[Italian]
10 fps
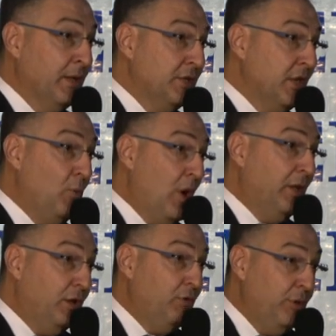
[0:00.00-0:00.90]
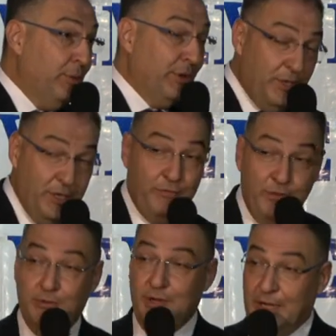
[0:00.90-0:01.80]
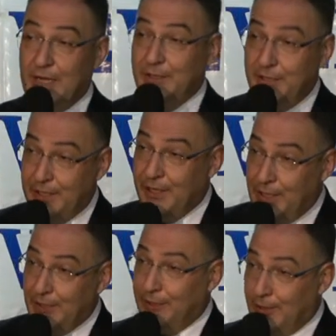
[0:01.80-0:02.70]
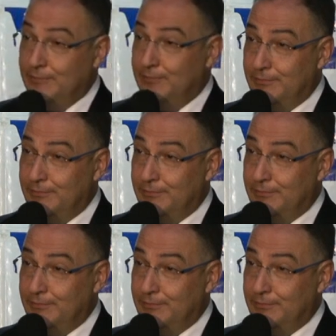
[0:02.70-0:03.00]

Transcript: siamo anche qui per dirvi una grande realtà,